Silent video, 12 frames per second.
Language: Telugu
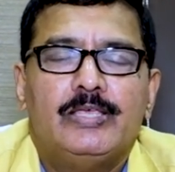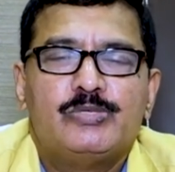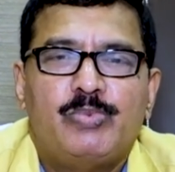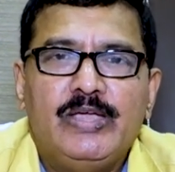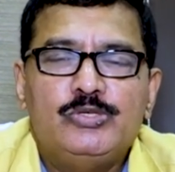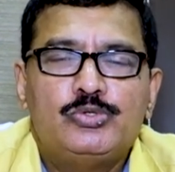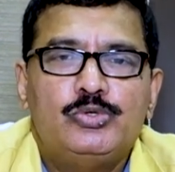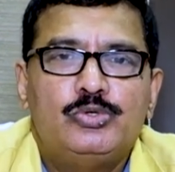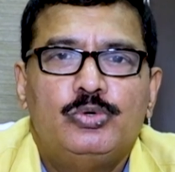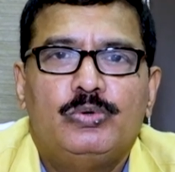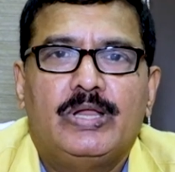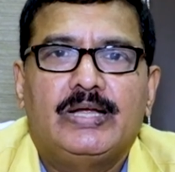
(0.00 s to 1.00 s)
స్పైన్
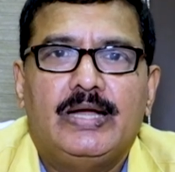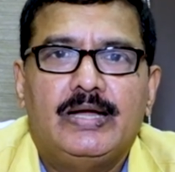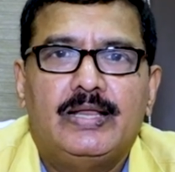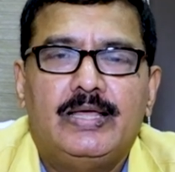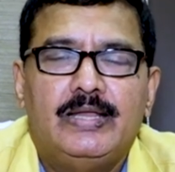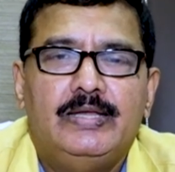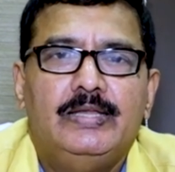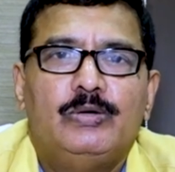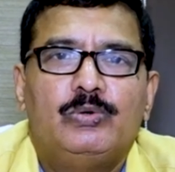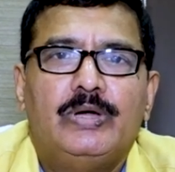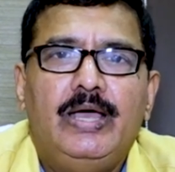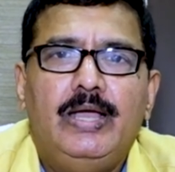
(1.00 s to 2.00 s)
చుట్టూ ఉన్న కండరాలన్నీ
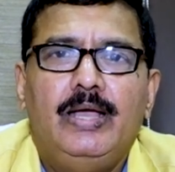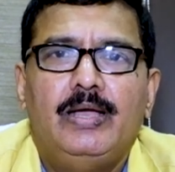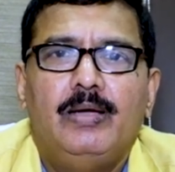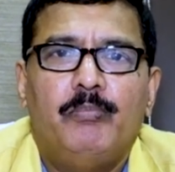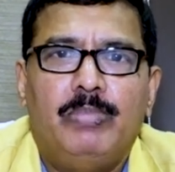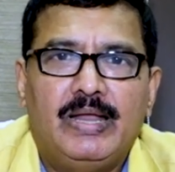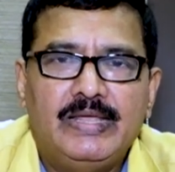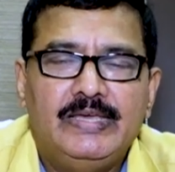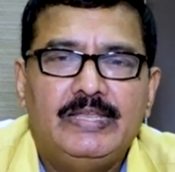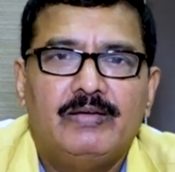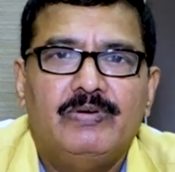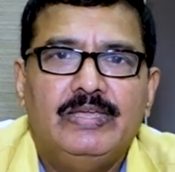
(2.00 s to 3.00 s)
కూడా
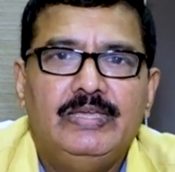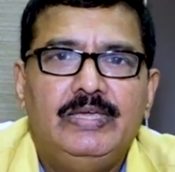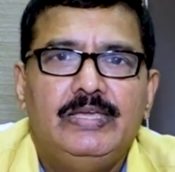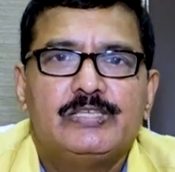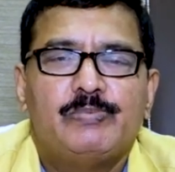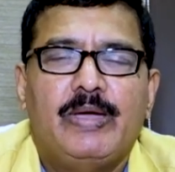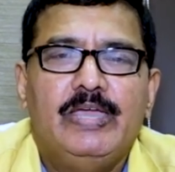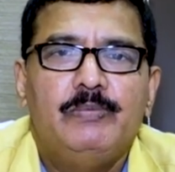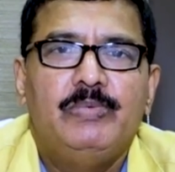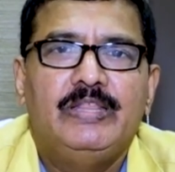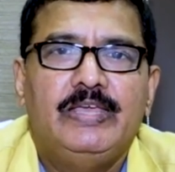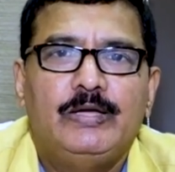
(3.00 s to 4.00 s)
బలహీనమయ్యి స్పైన్
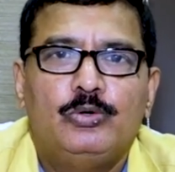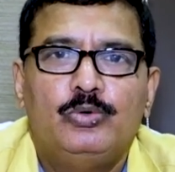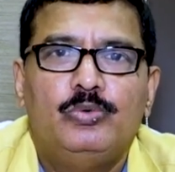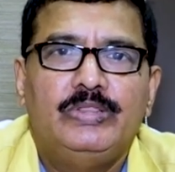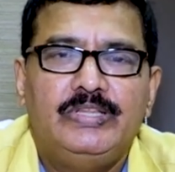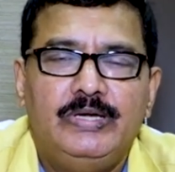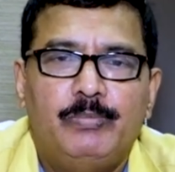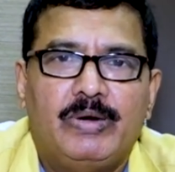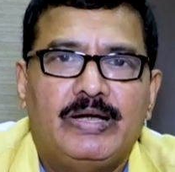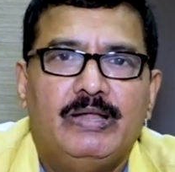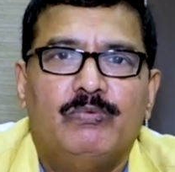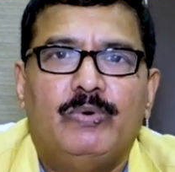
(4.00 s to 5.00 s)
మీద ఎక్కువ ఒత్తిడి
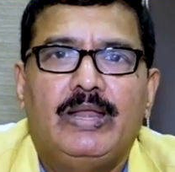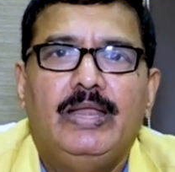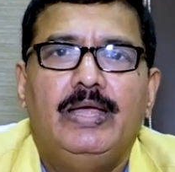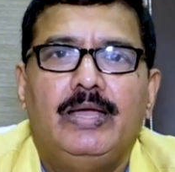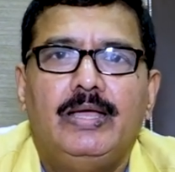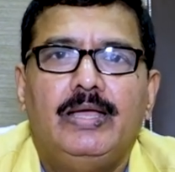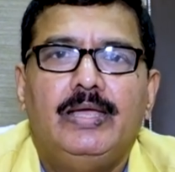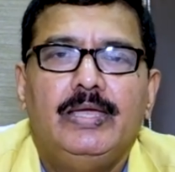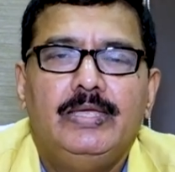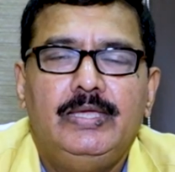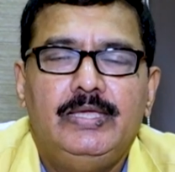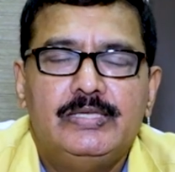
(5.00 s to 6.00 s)
పడడం వలన
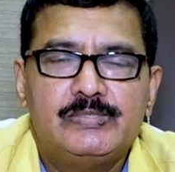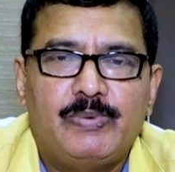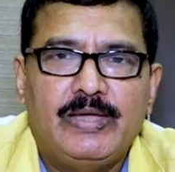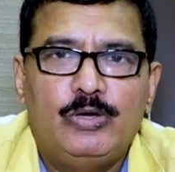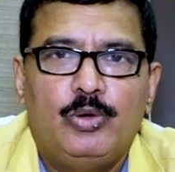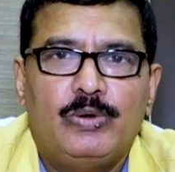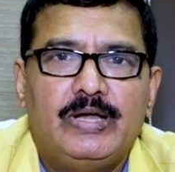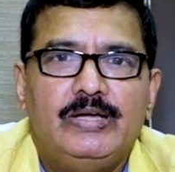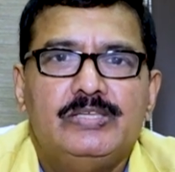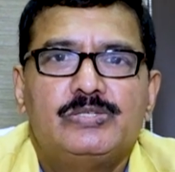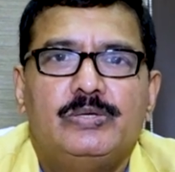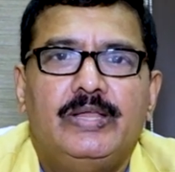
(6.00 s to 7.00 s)
ఈ స్పైన్లో ఉన్న
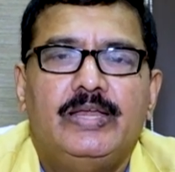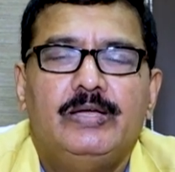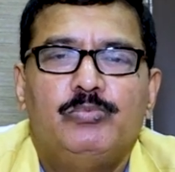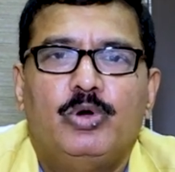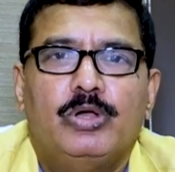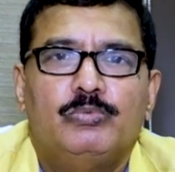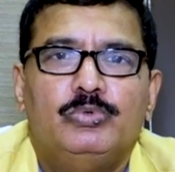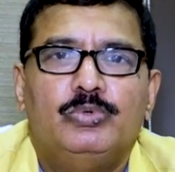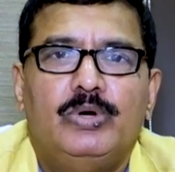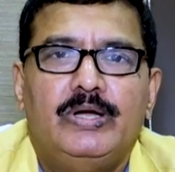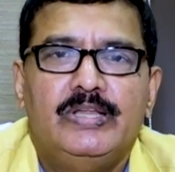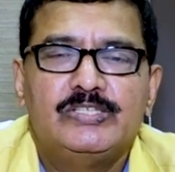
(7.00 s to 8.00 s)
డిస్కులు అరిగిపోవడము
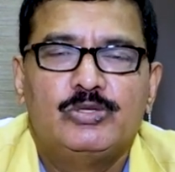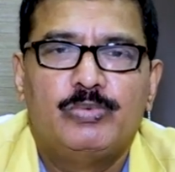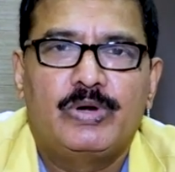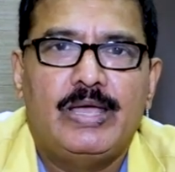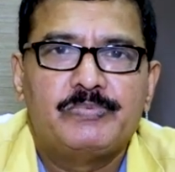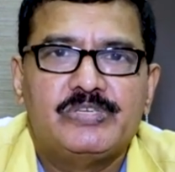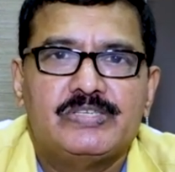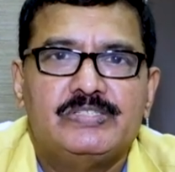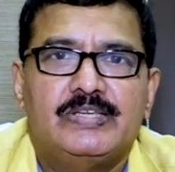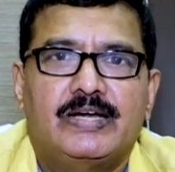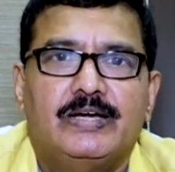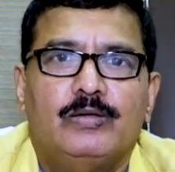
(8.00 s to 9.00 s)
డిస్క్ ప్రొలాప్సెస్
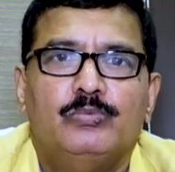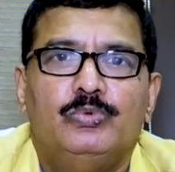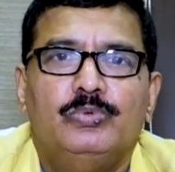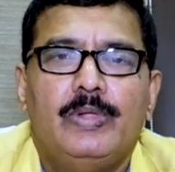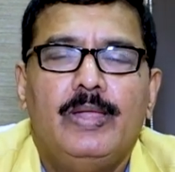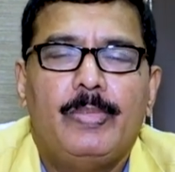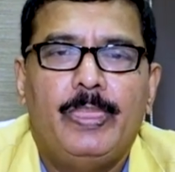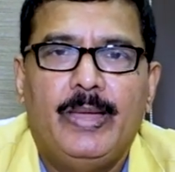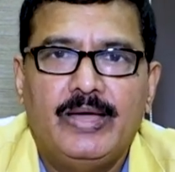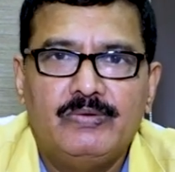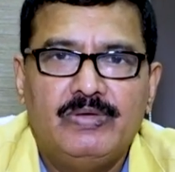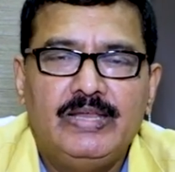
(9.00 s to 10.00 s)
జరగడము
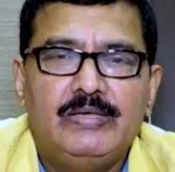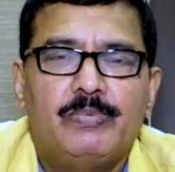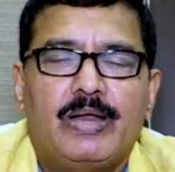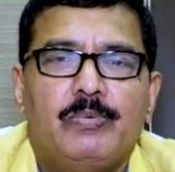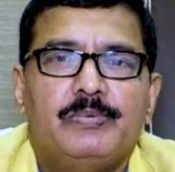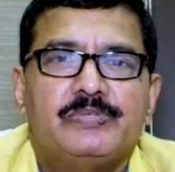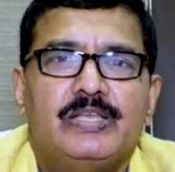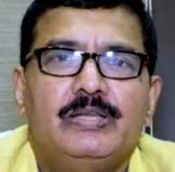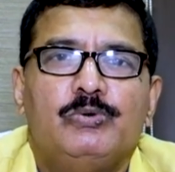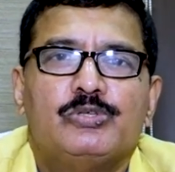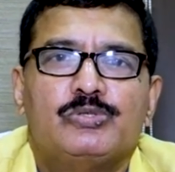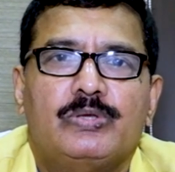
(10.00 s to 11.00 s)
దానివల్ల ఈ ప్రాబ్లమ్స్
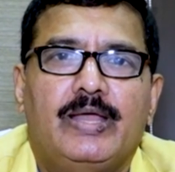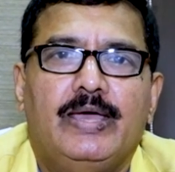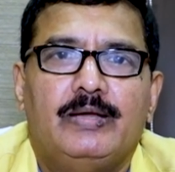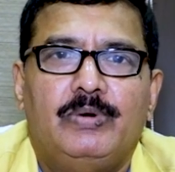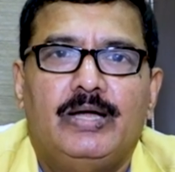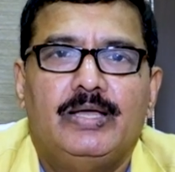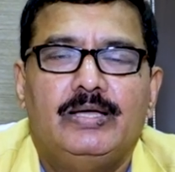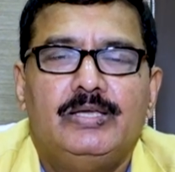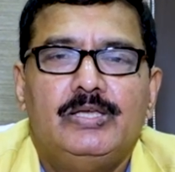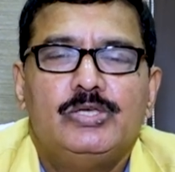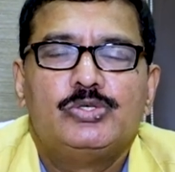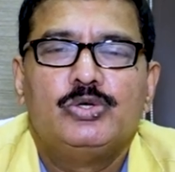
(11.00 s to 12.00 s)
అన్నీ వస్తున్నాయన్నమాట
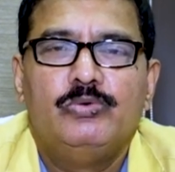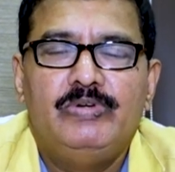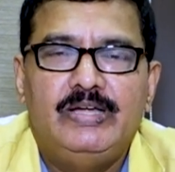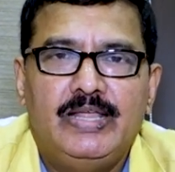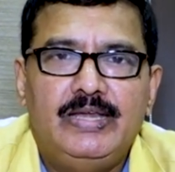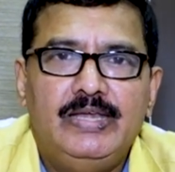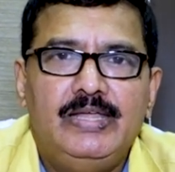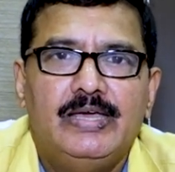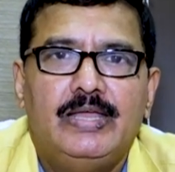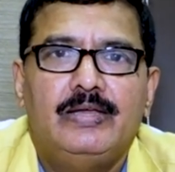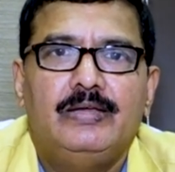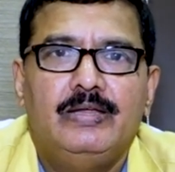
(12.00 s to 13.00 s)
సో వీటినన్నీ
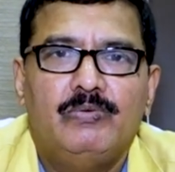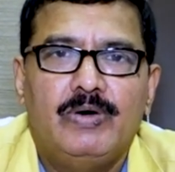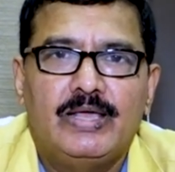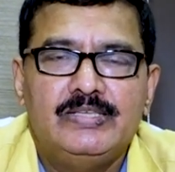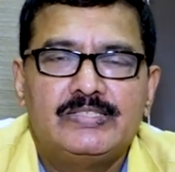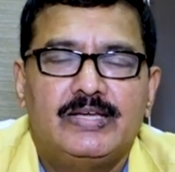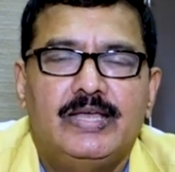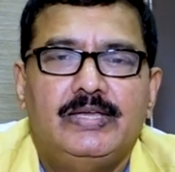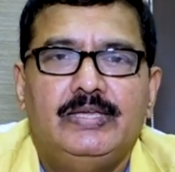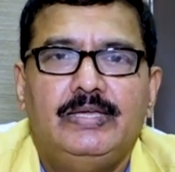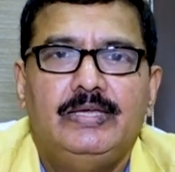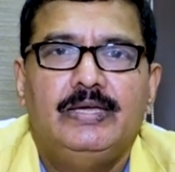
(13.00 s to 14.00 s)

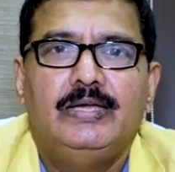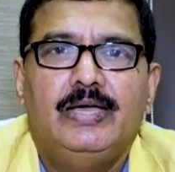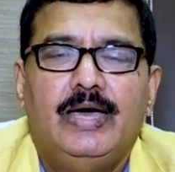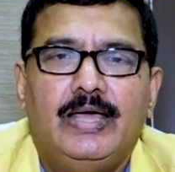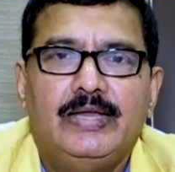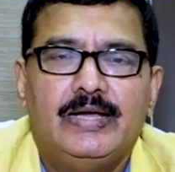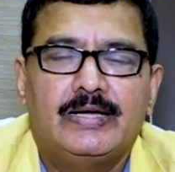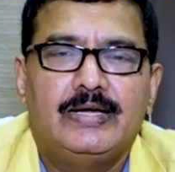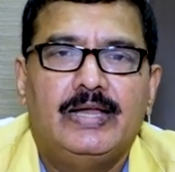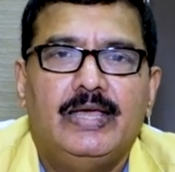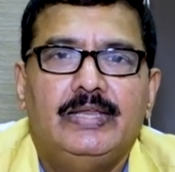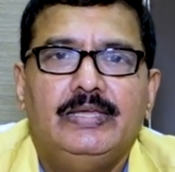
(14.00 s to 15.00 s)
నివారించడానికి
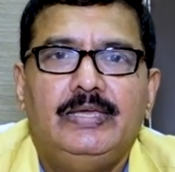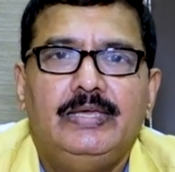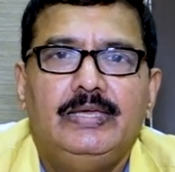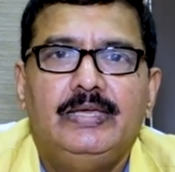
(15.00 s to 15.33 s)
అరికట్టడానికి